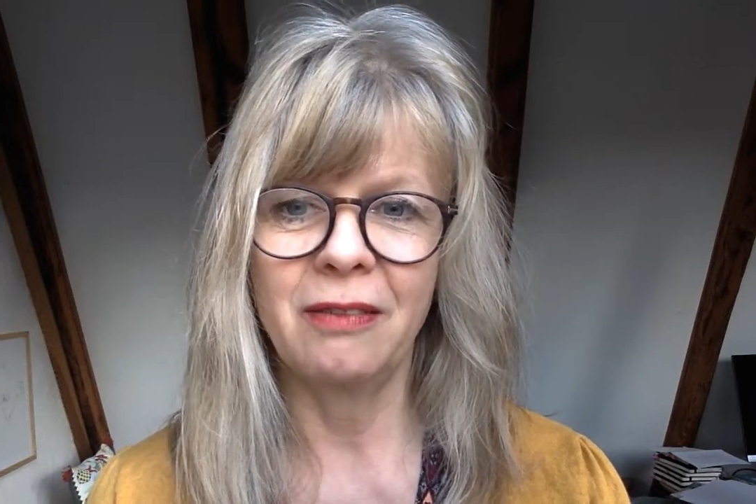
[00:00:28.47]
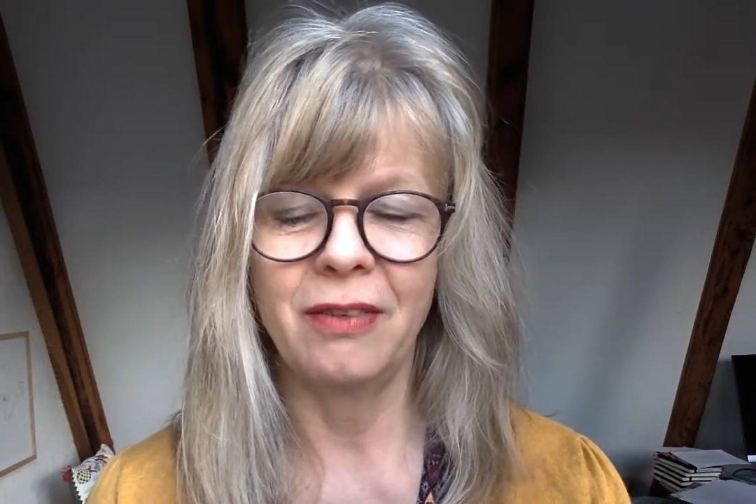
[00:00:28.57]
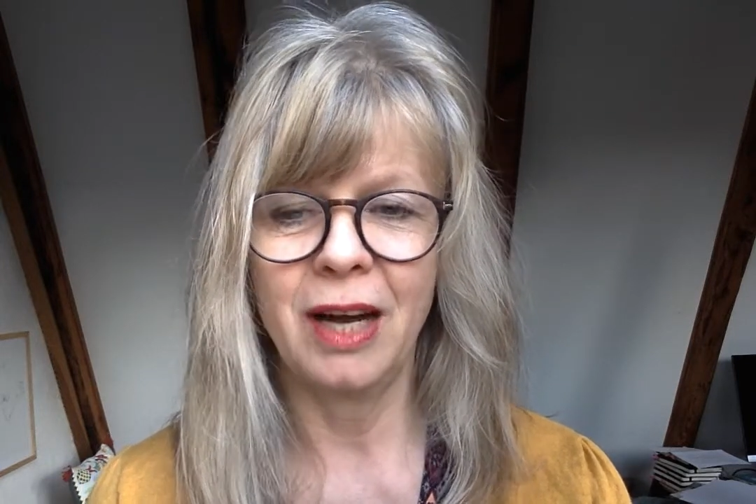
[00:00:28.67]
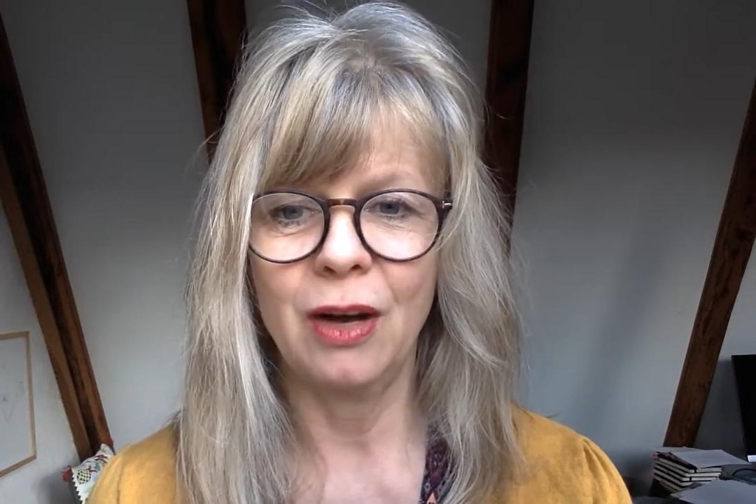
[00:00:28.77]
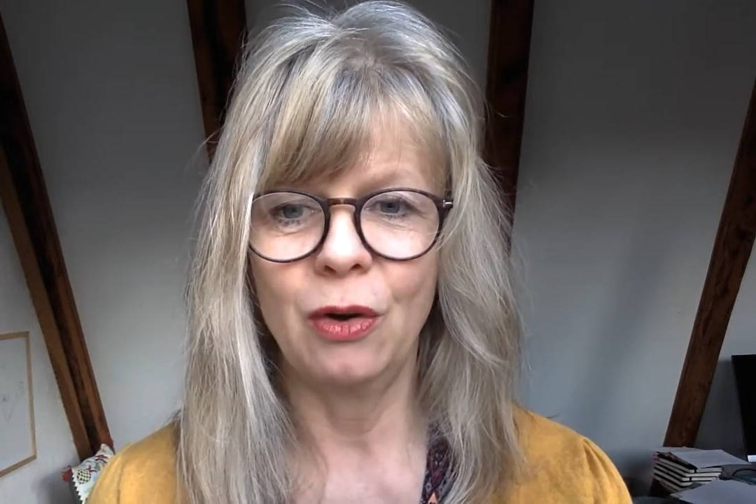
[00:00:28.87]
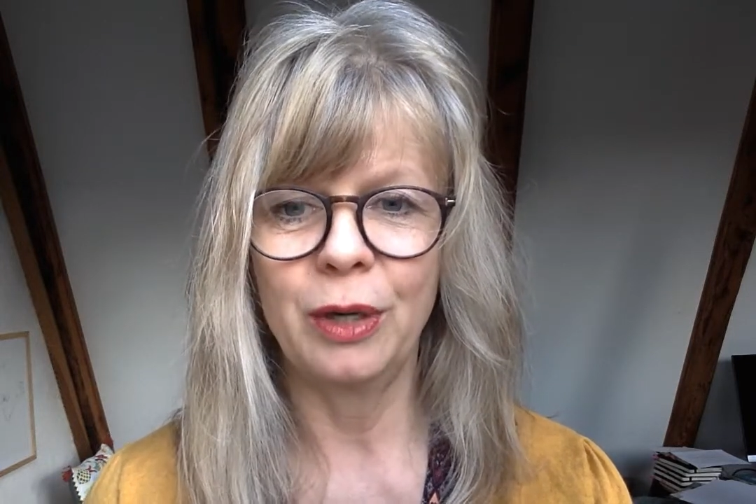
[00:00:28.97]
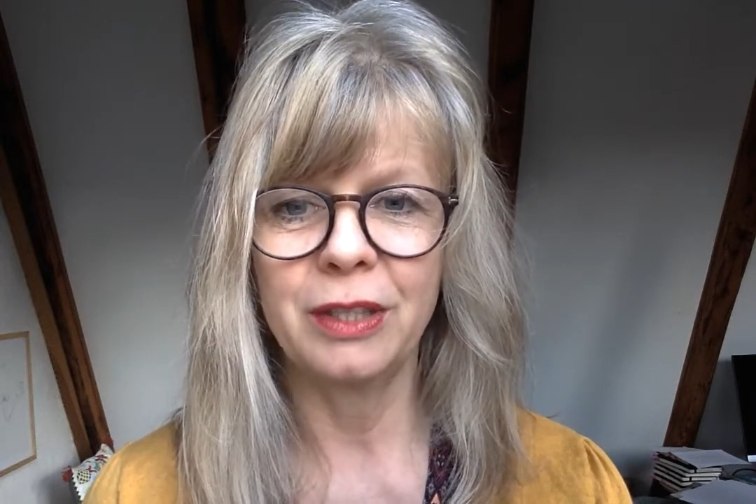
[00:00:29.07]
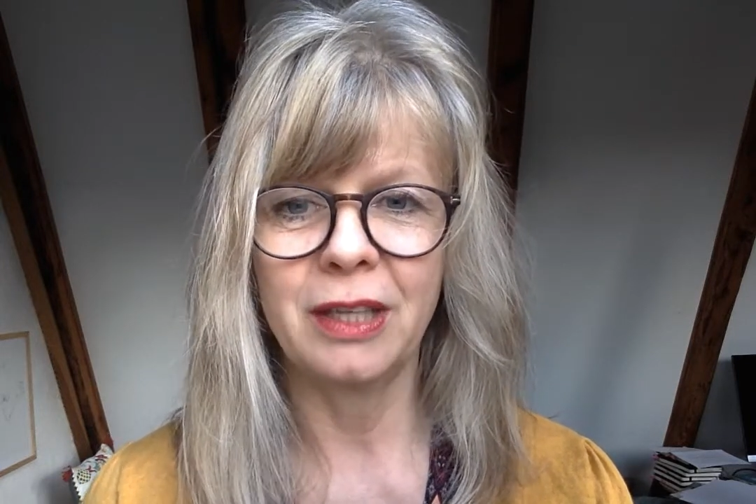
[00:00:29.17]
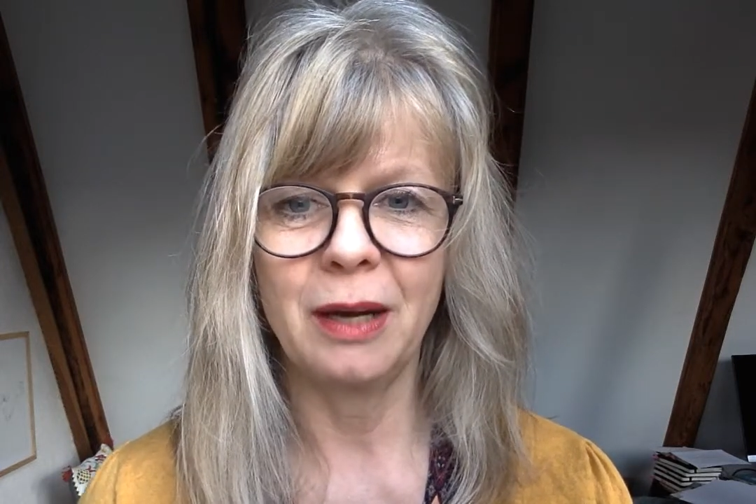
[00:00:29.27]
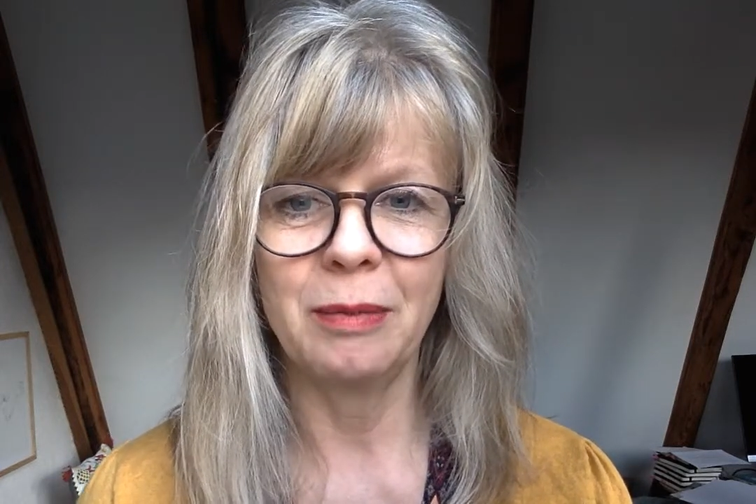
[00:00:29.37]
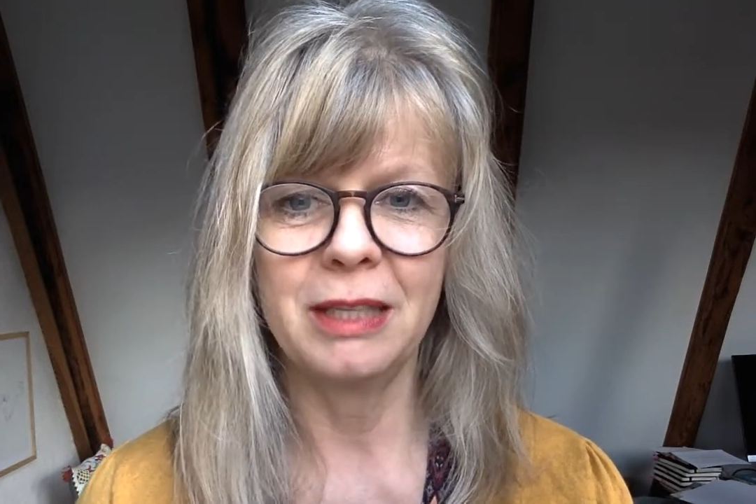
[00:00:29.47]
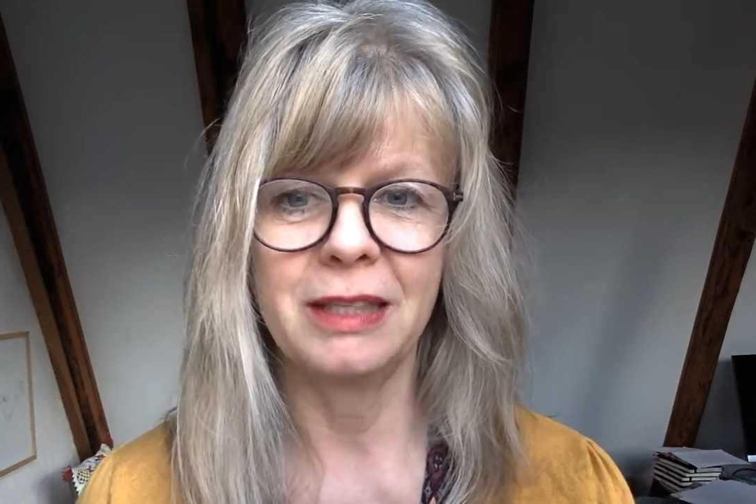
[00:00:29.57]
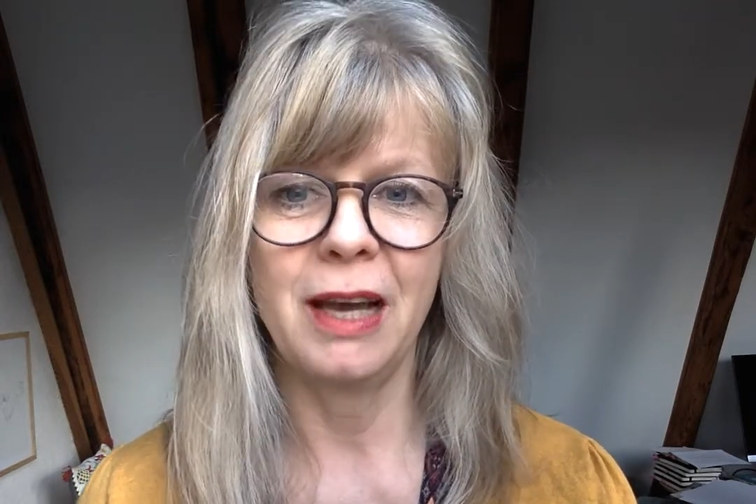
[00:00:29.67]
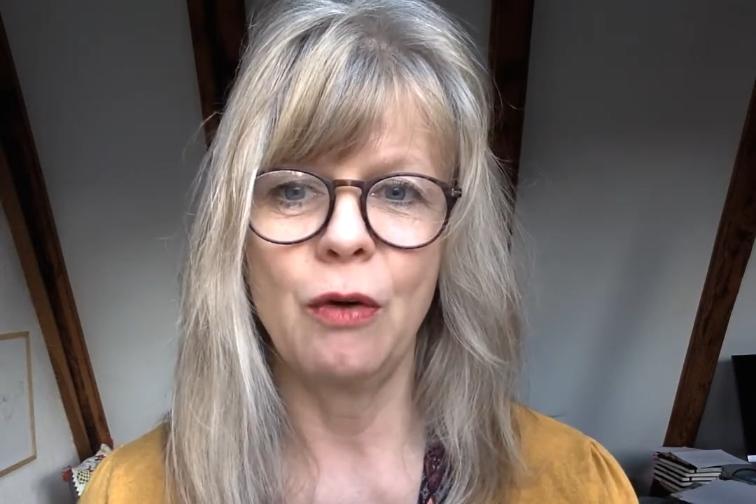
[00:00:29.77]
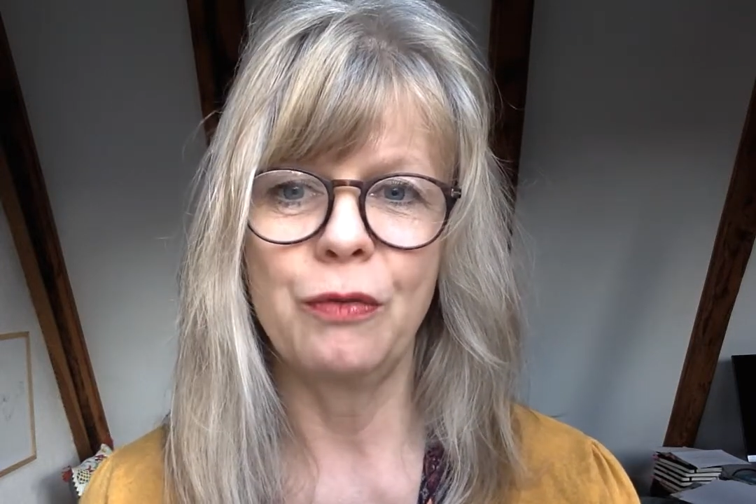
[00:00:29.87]
war heute aber
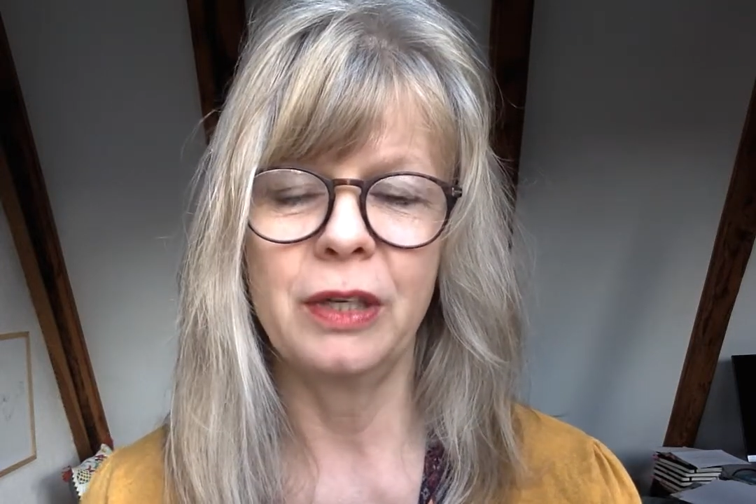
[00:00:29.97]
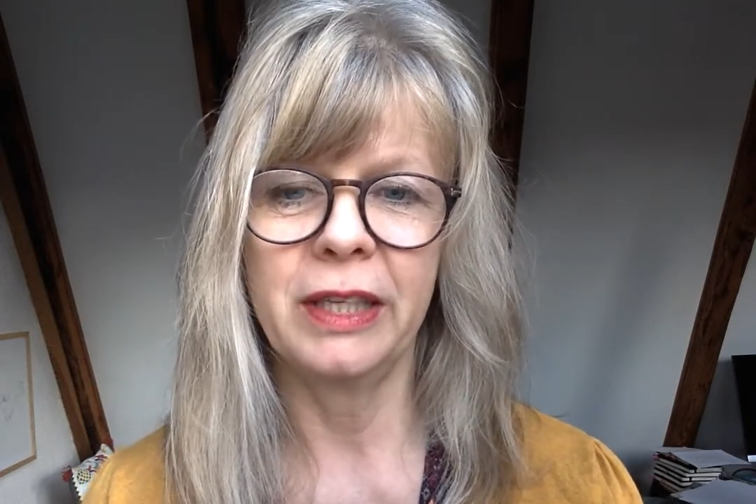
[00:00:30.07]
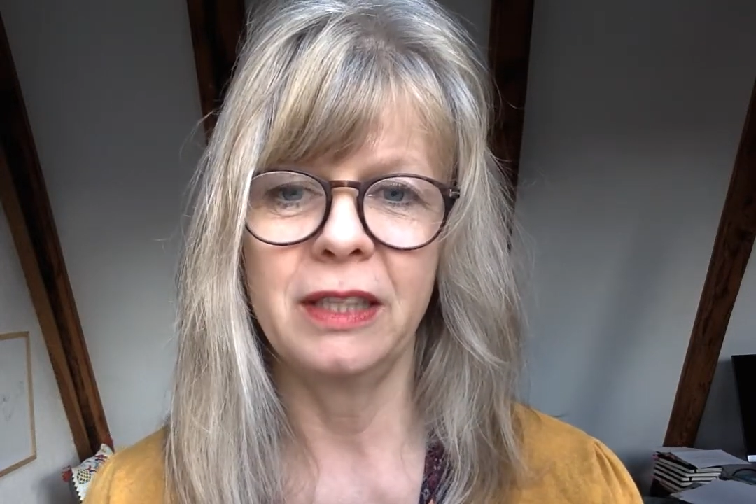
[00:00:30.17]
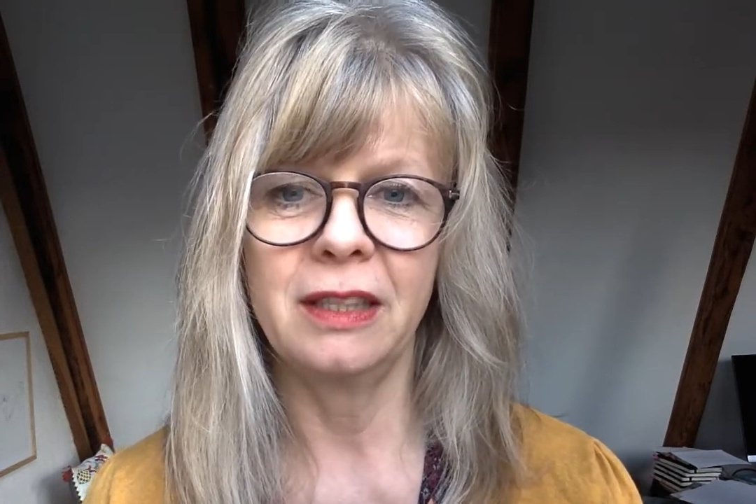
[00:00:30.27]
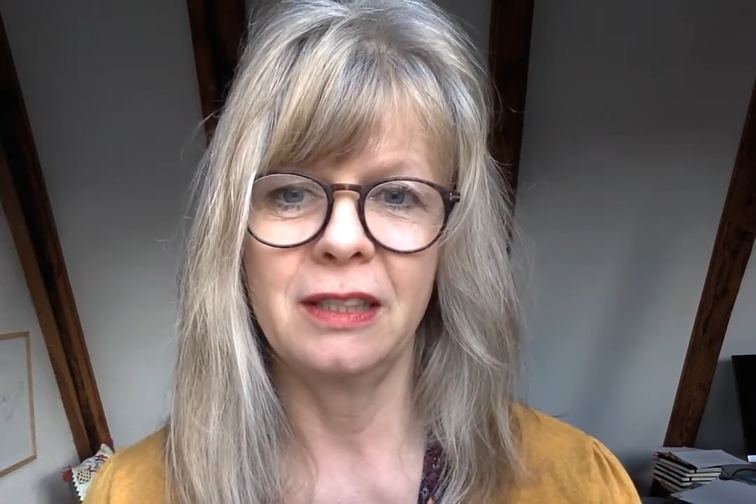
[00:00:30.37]
sehr aufgeregt,